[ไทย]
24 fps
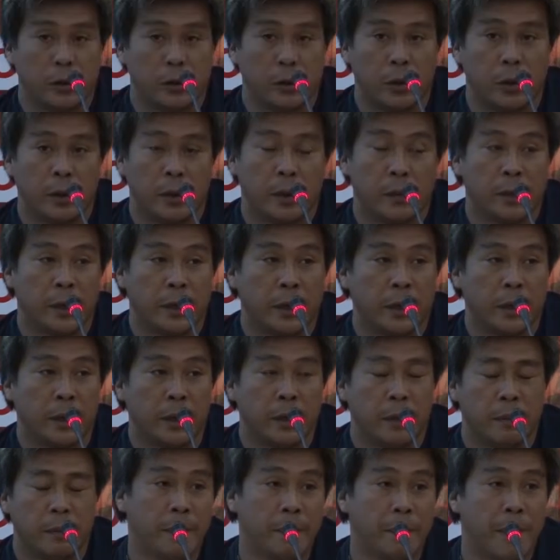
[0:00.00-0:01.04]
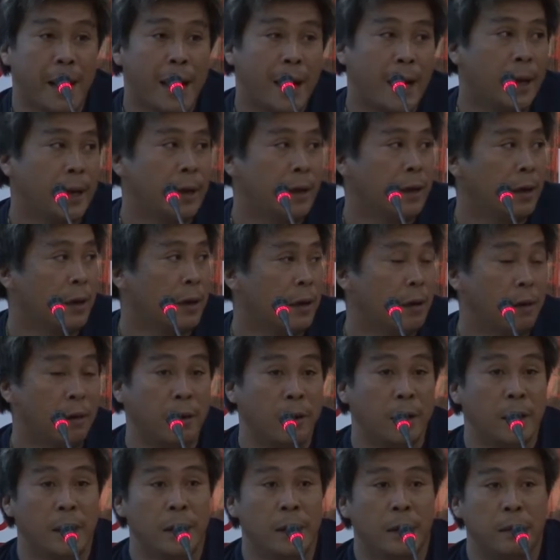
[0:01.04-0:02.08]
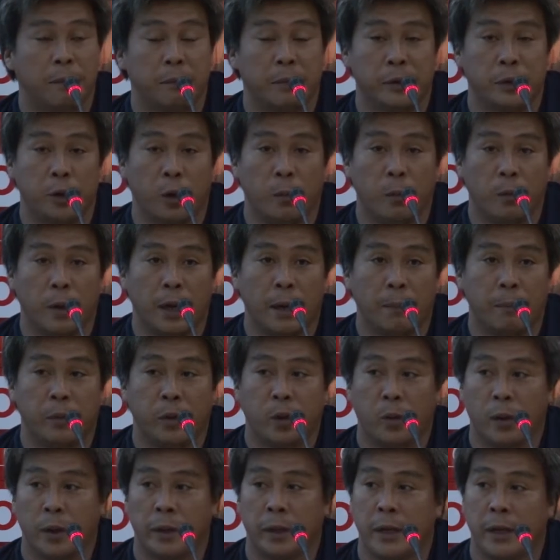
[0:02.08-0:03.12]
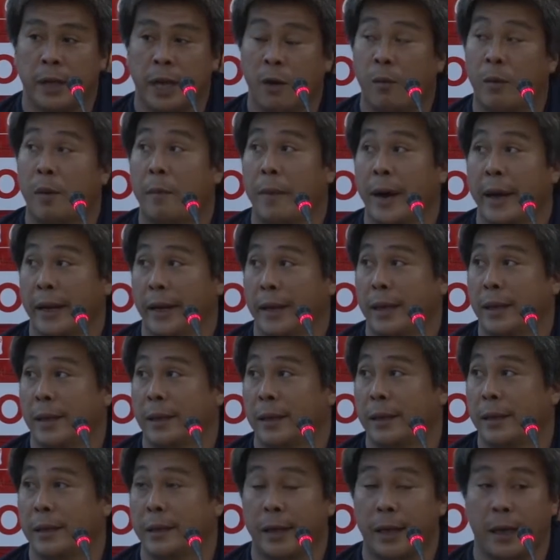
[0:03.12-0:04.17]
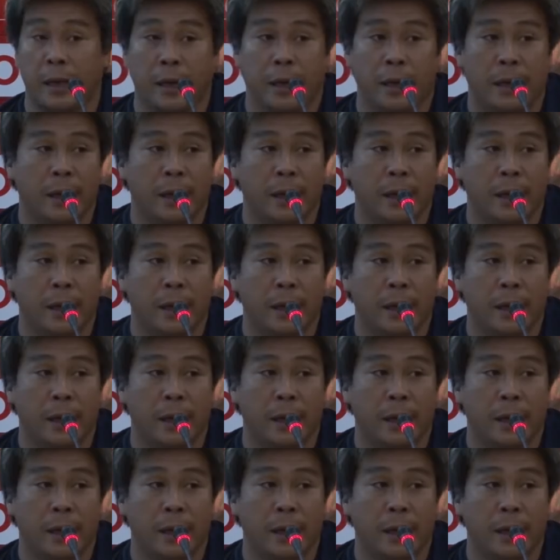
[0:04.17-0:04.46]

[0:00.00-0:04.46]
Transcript: ช่วงนี้มันเป็นบ้างแล้วก็ผสมกับตัวที่เข้ามาใหม่ แต่